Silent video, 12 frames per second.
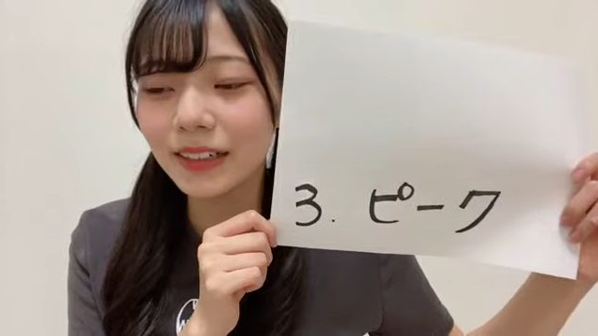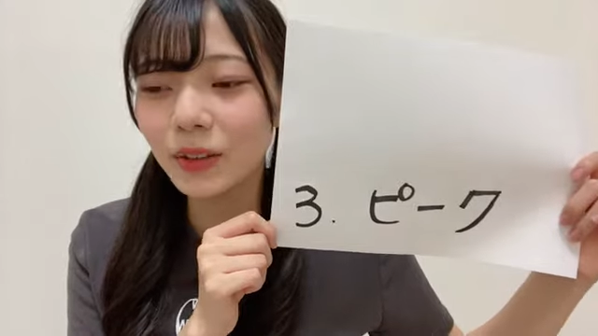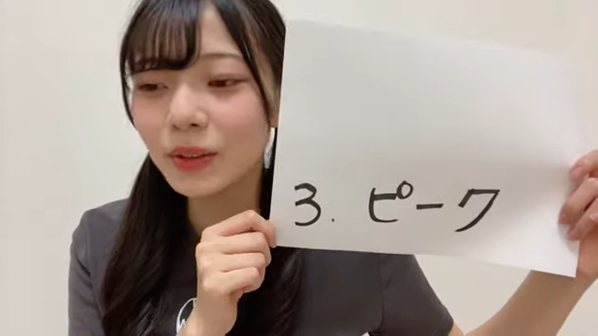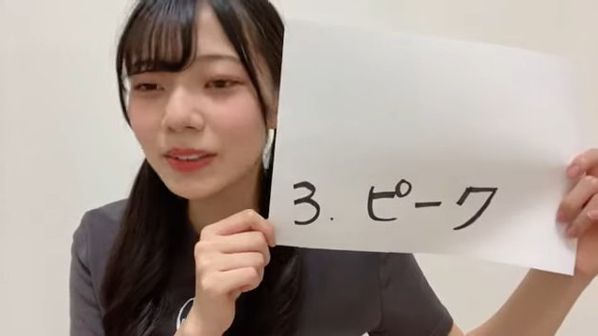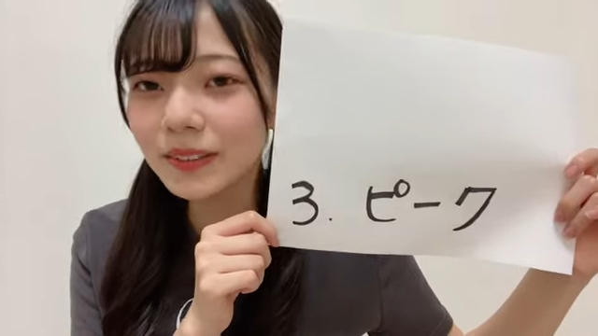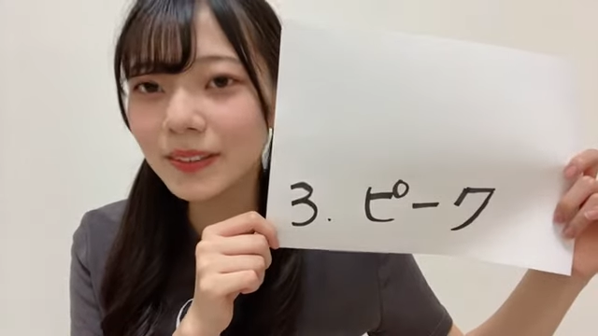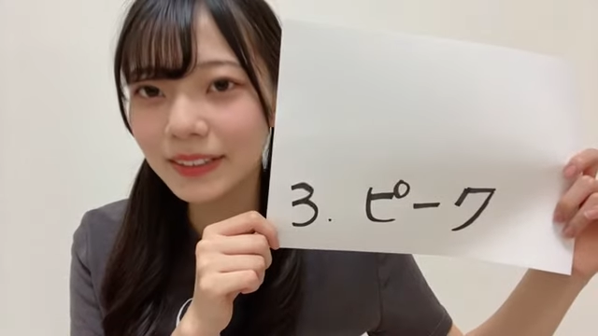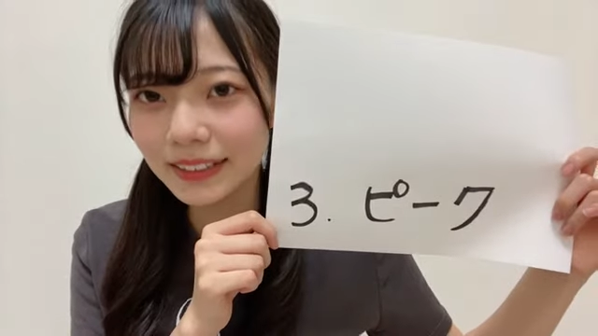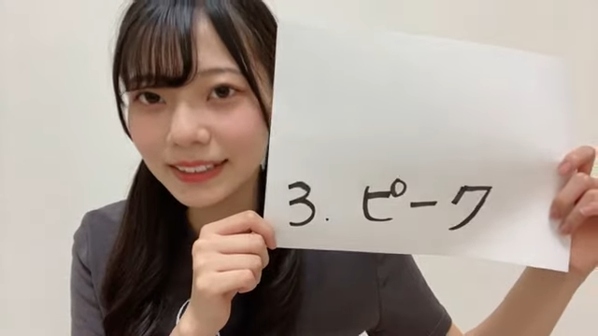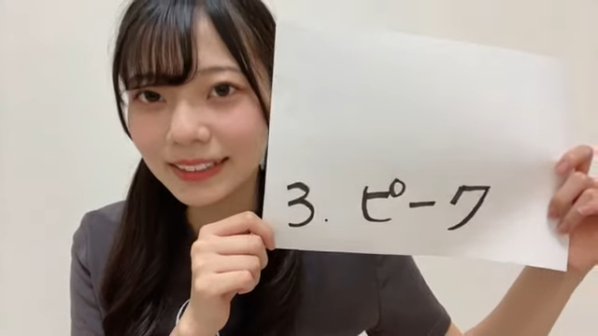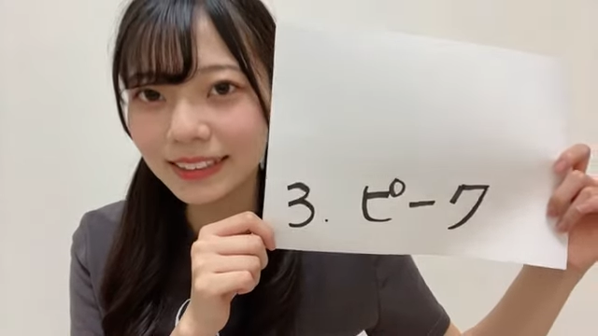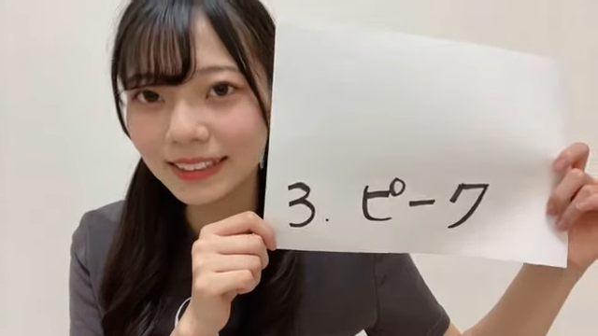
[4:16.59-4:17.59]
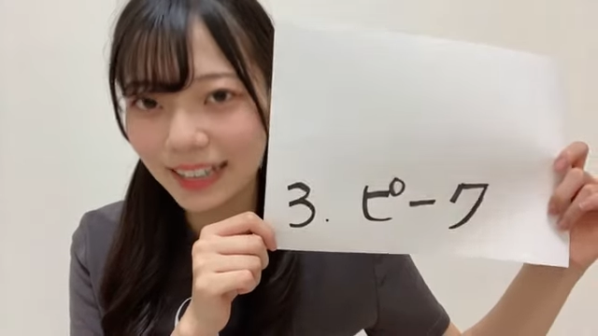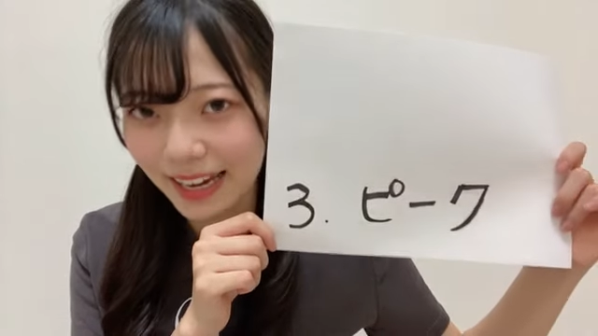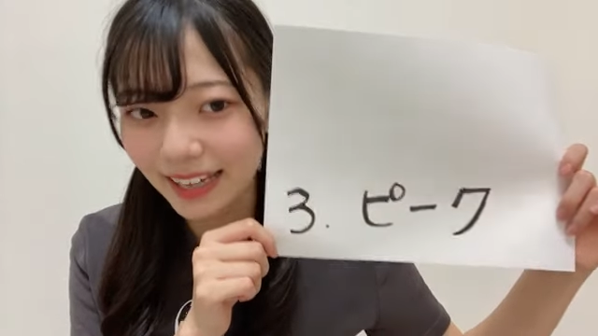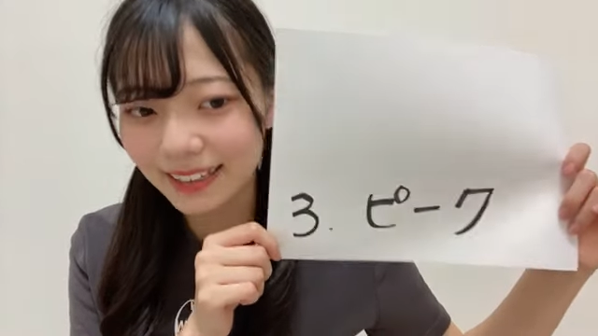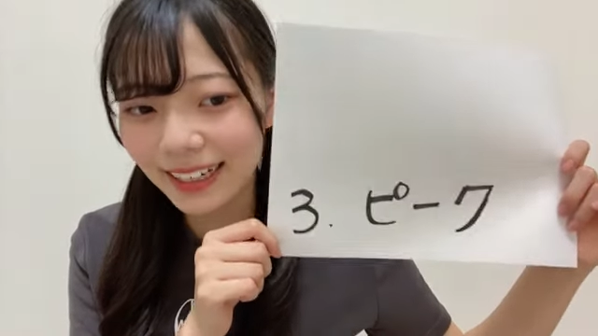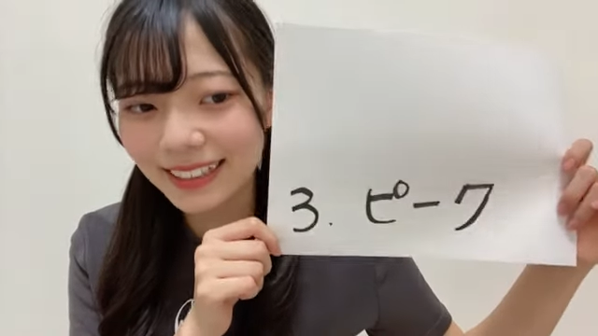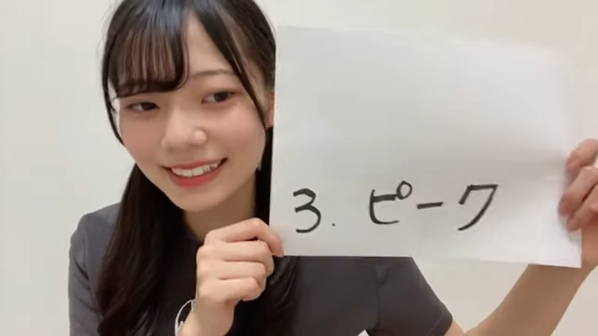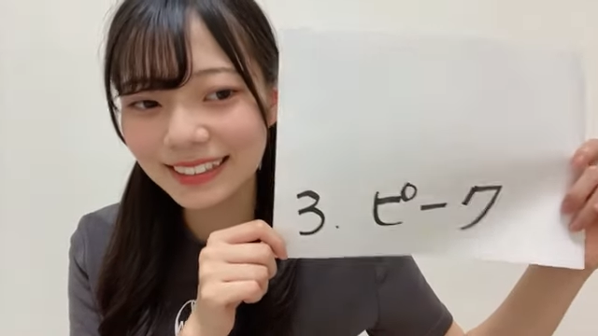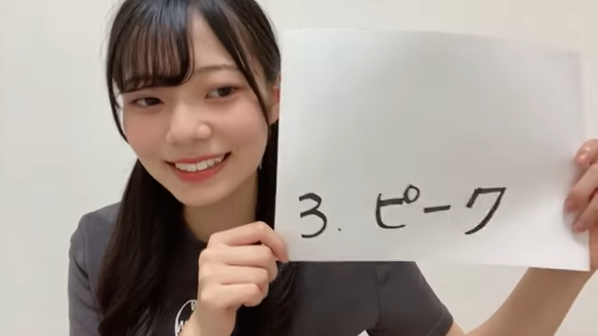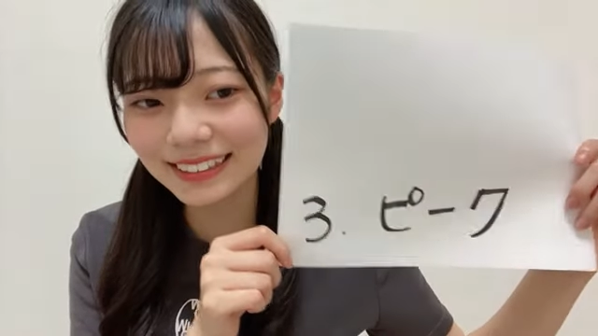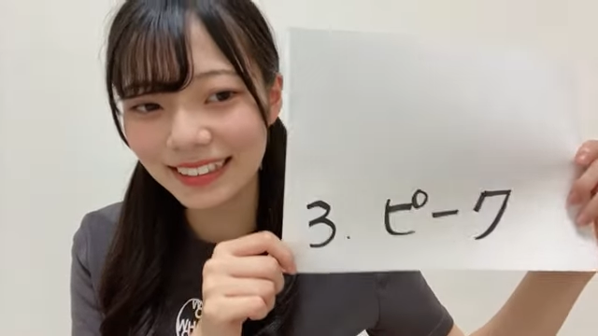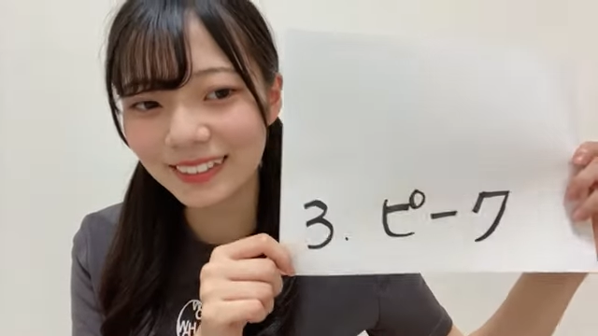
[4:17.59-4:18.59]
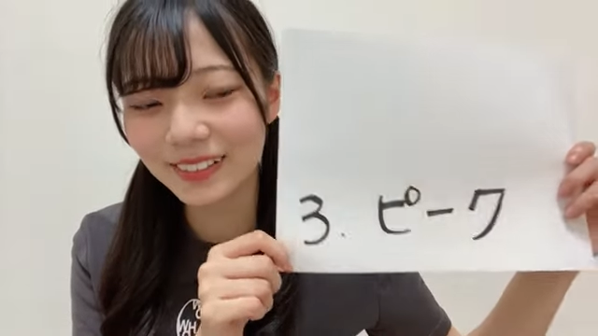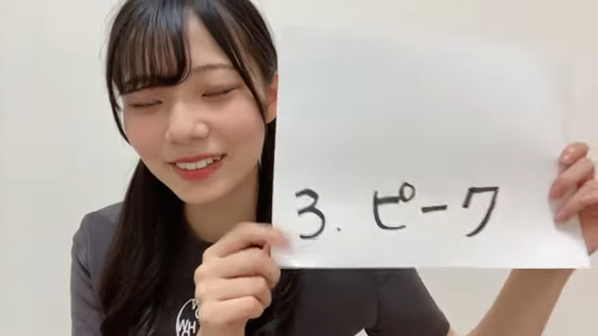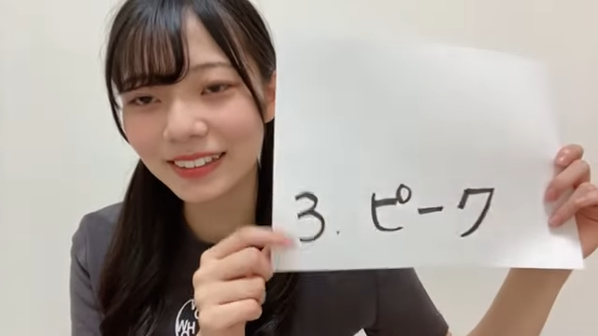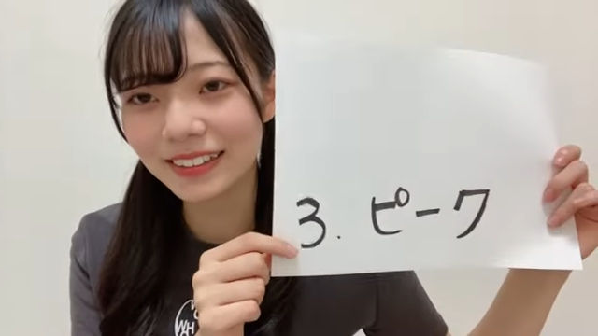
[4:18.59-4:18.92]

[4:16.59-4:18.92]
本当に好きで大好きでこの